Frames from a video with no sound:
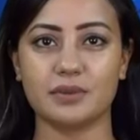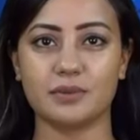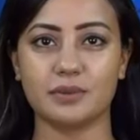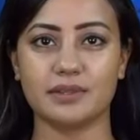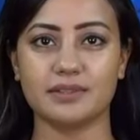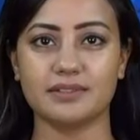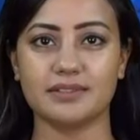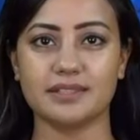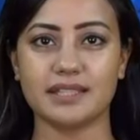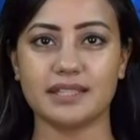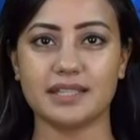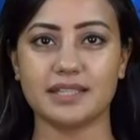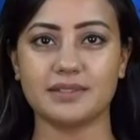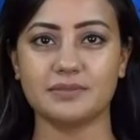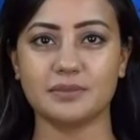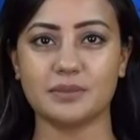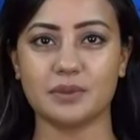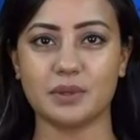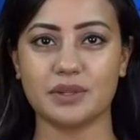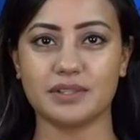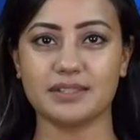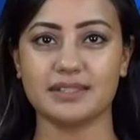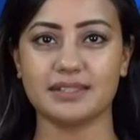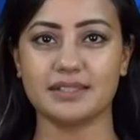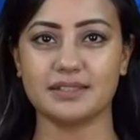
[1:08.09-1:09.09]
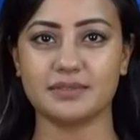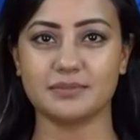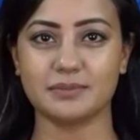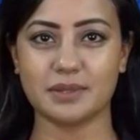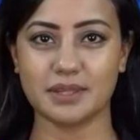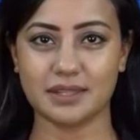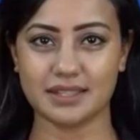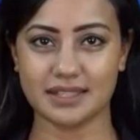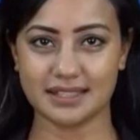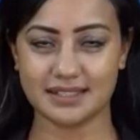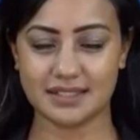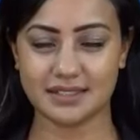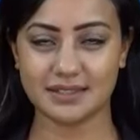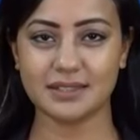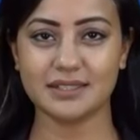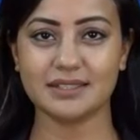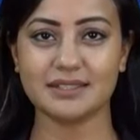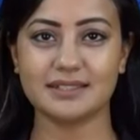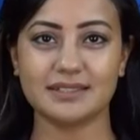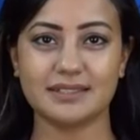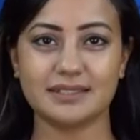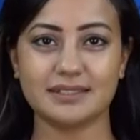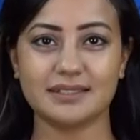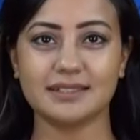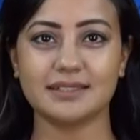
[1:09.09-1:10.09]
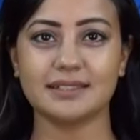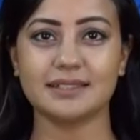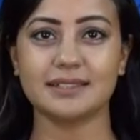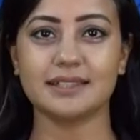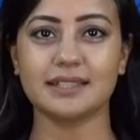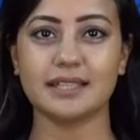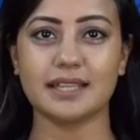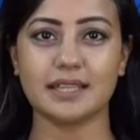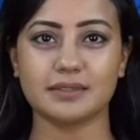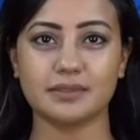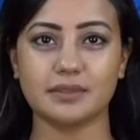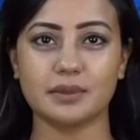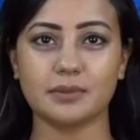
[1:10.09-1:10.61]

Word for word: un studio installé en son sein, indiquant